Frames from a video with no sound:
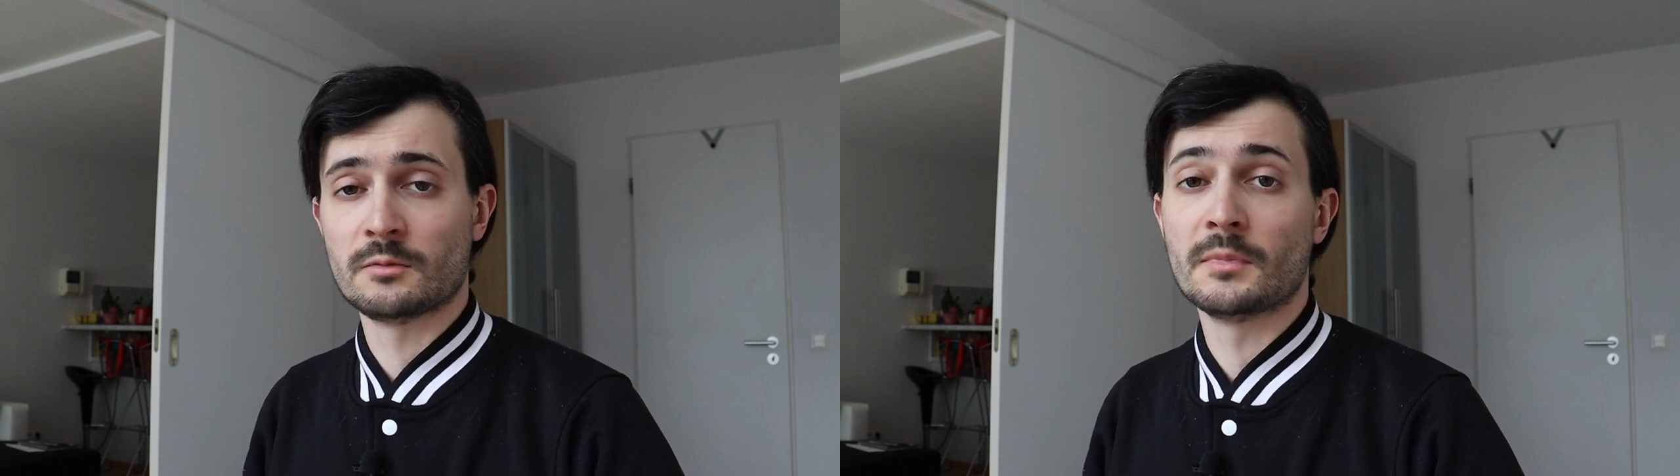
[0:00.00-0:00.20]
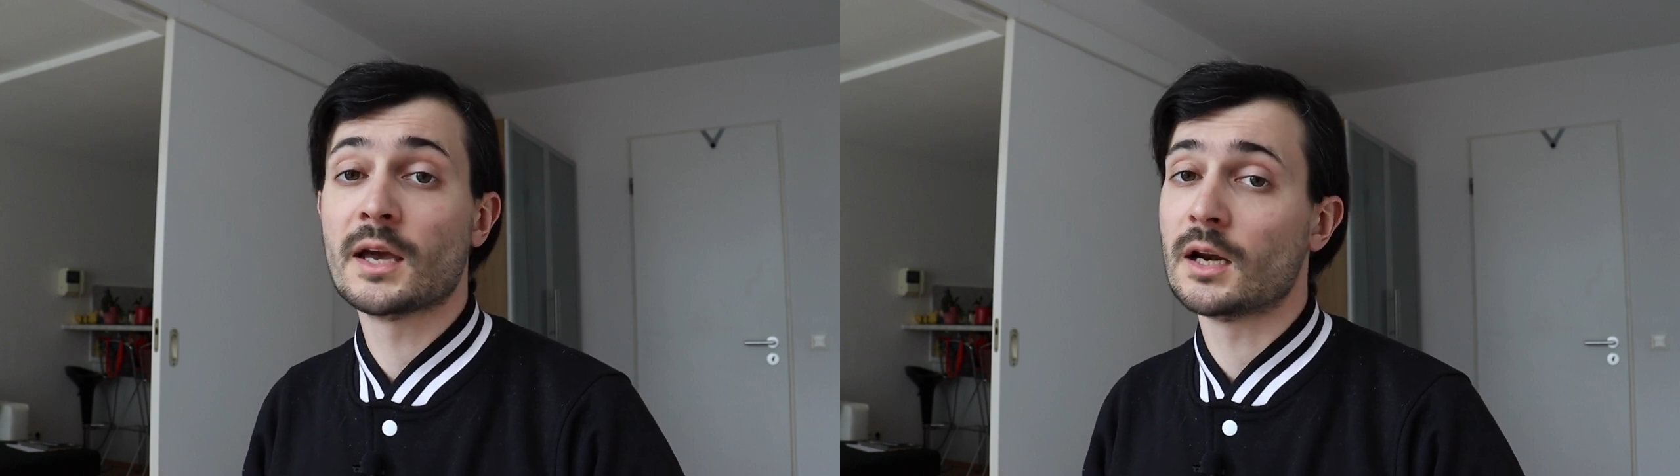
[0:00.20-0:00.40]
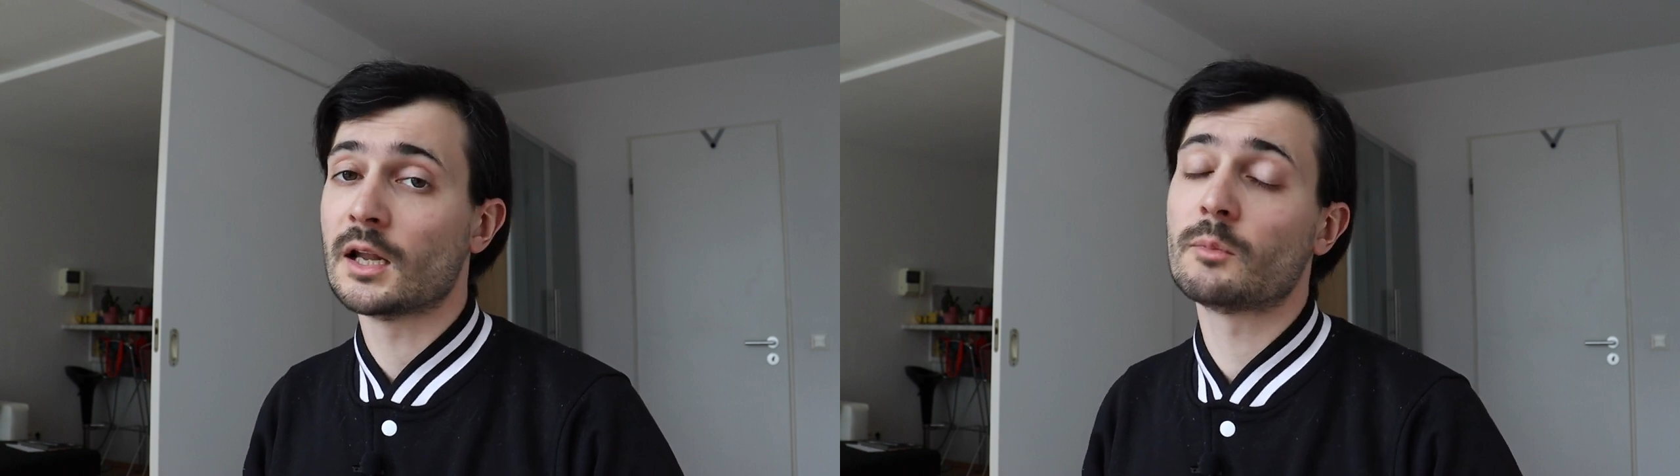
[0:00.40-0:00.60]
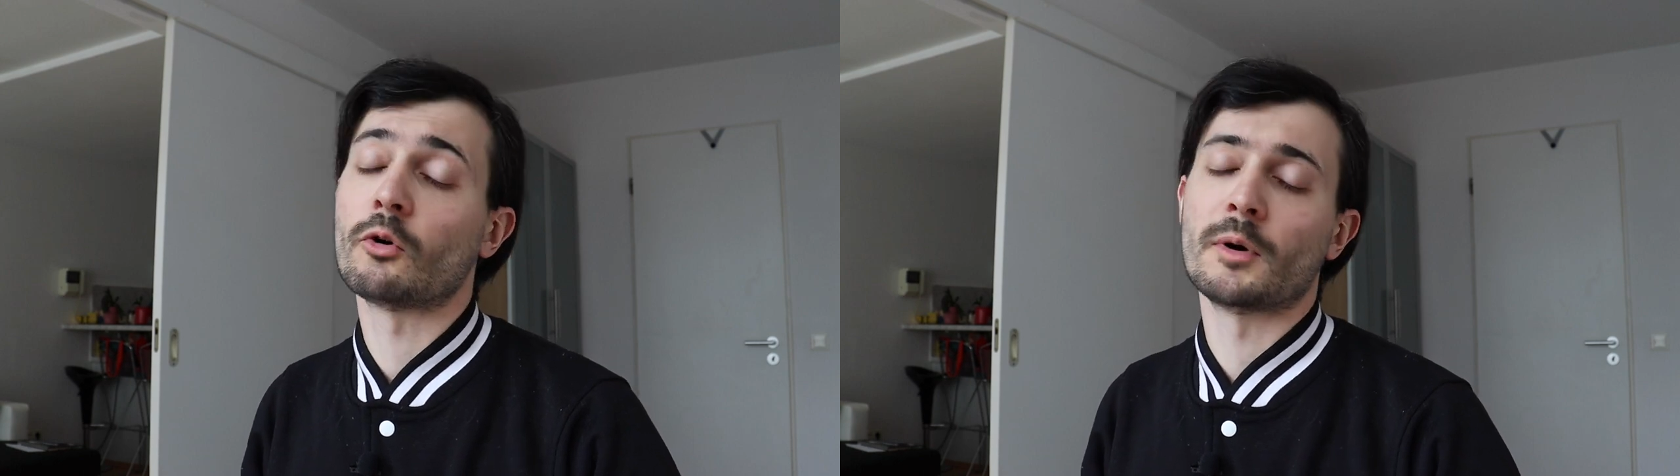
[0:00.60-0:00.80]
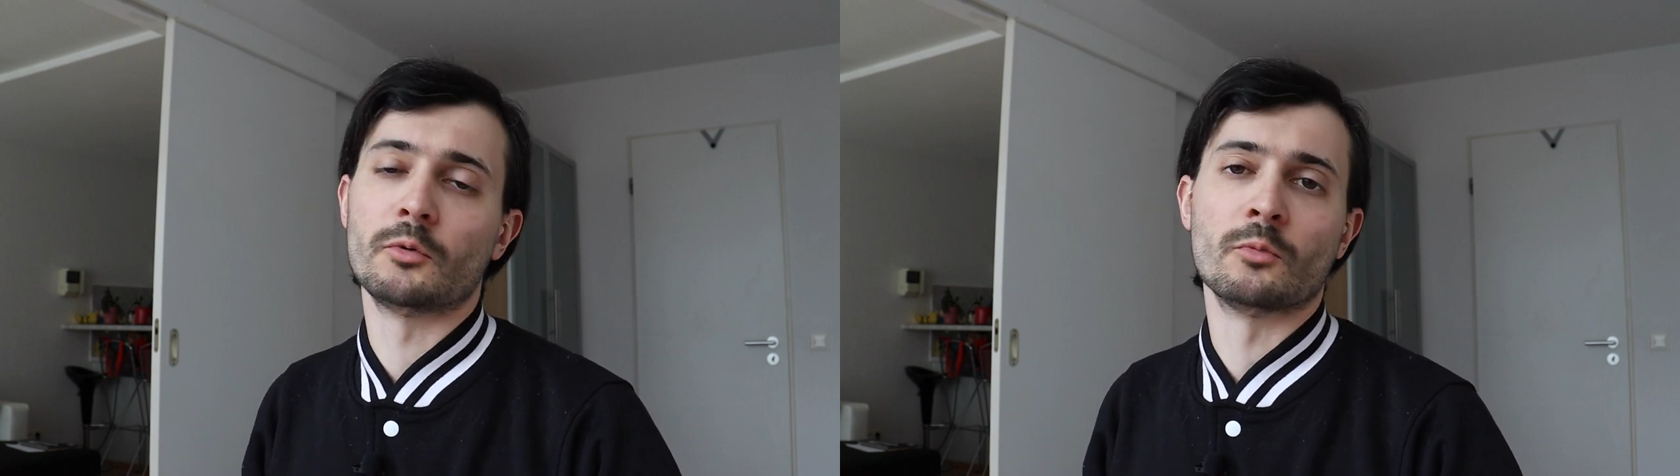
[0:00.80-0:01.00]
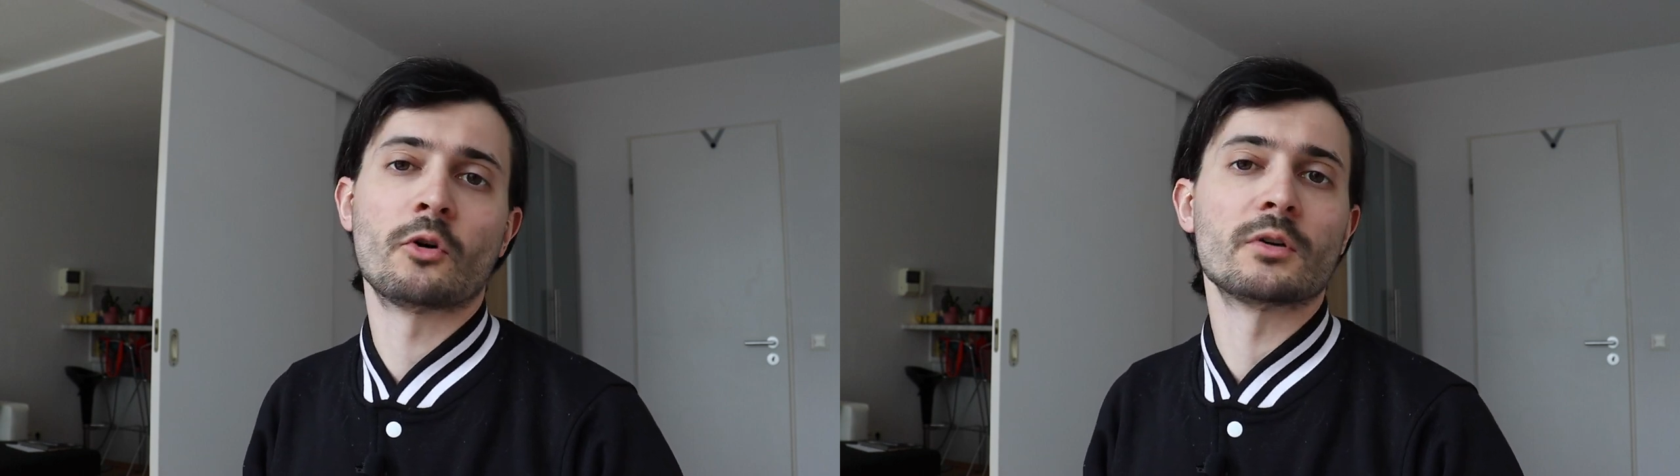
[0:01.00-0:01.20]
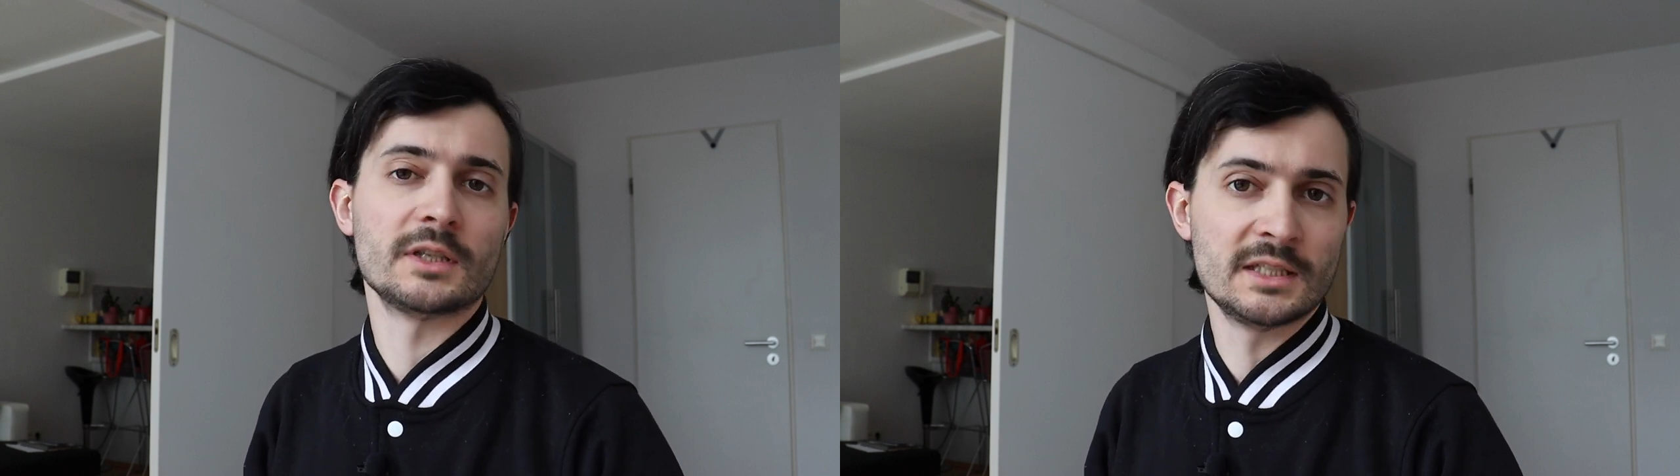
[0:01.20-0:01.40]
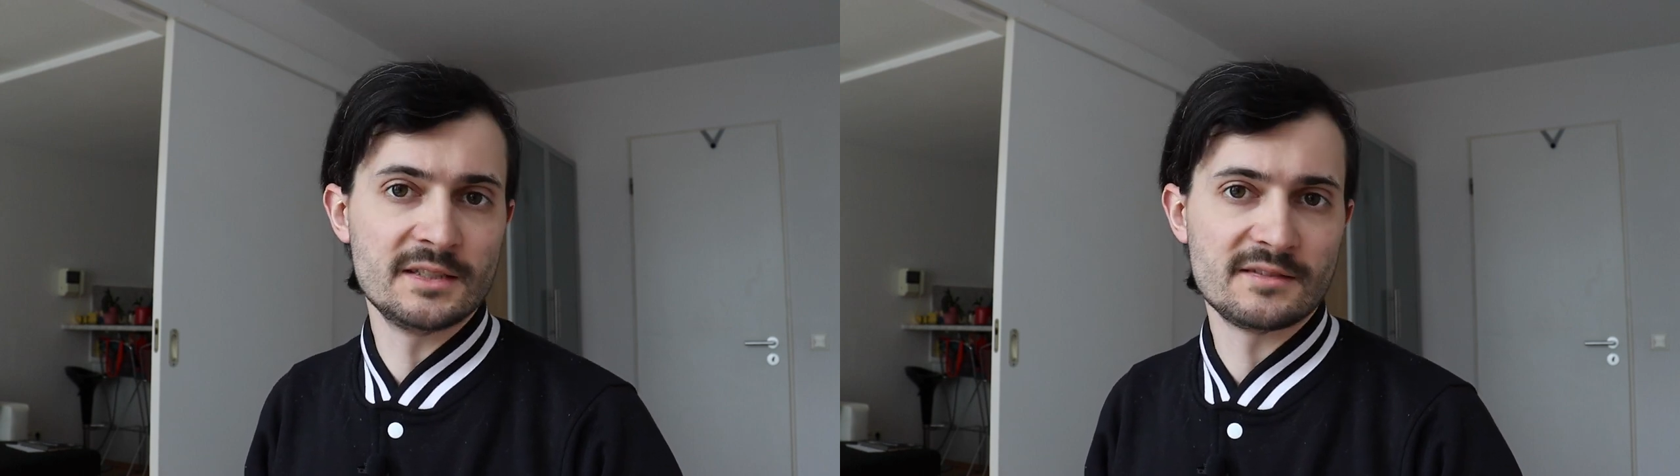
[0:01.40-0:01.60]
mais elle l'a probablement
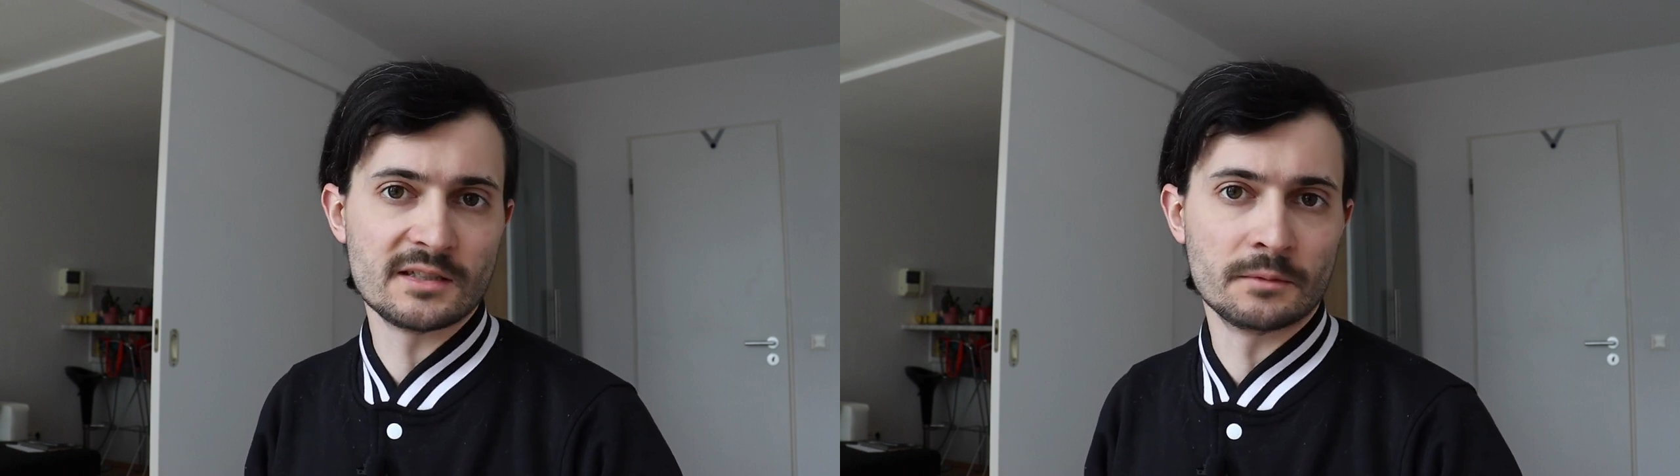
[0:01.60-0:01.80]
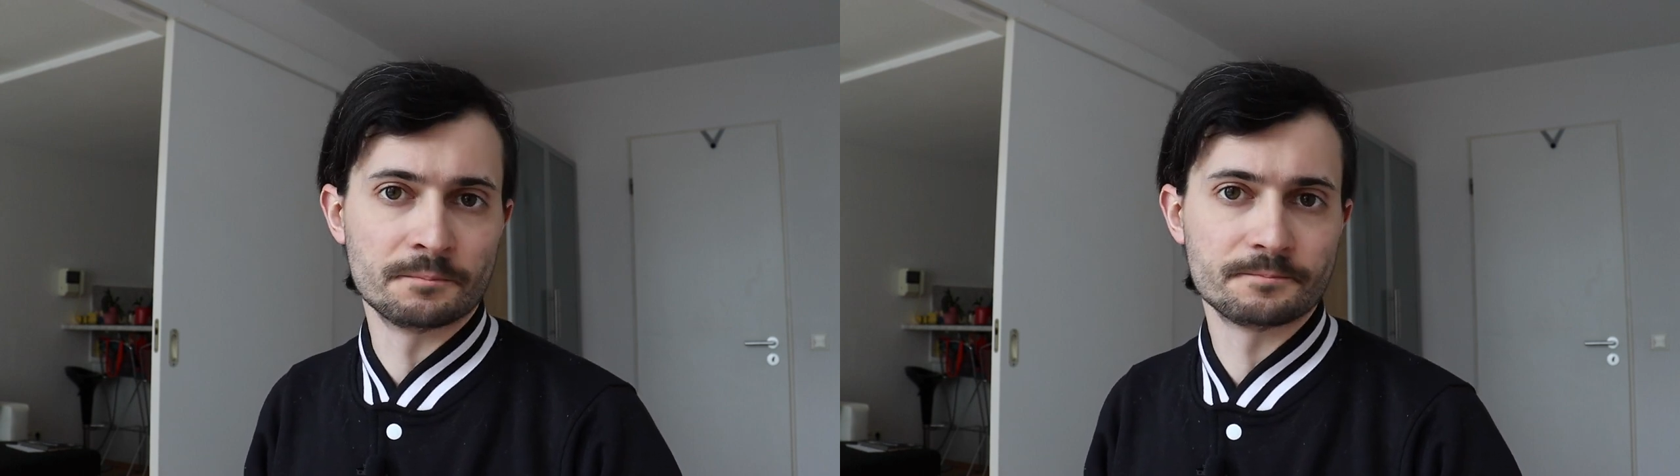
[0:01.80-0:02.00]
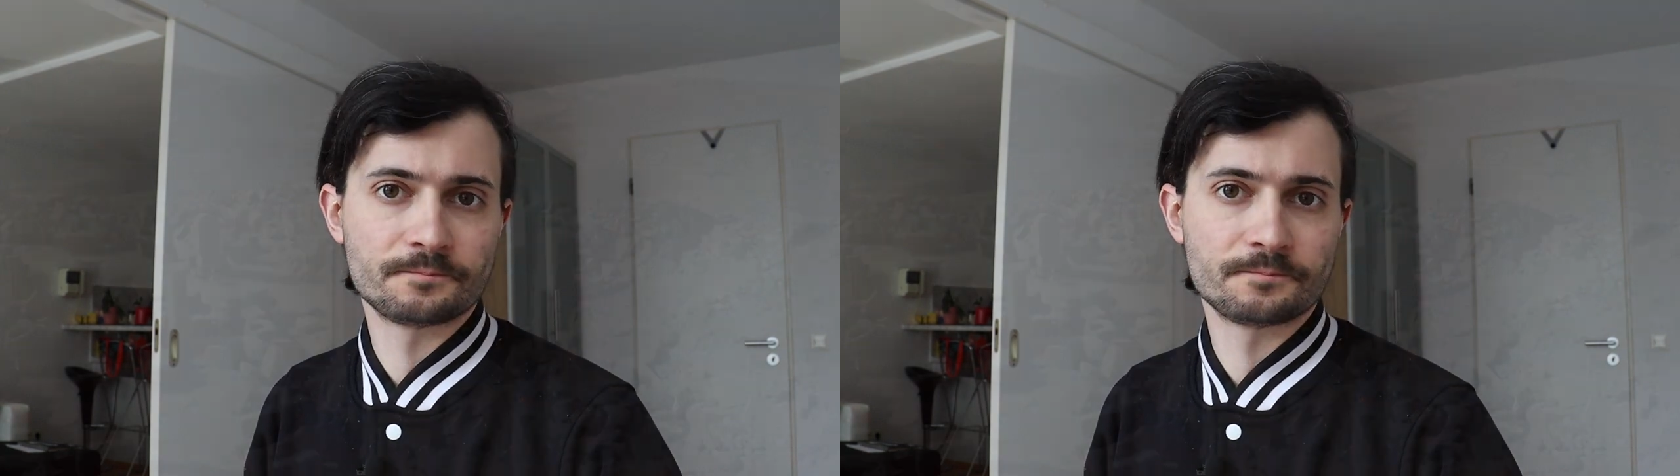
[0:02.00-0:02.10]
initiée.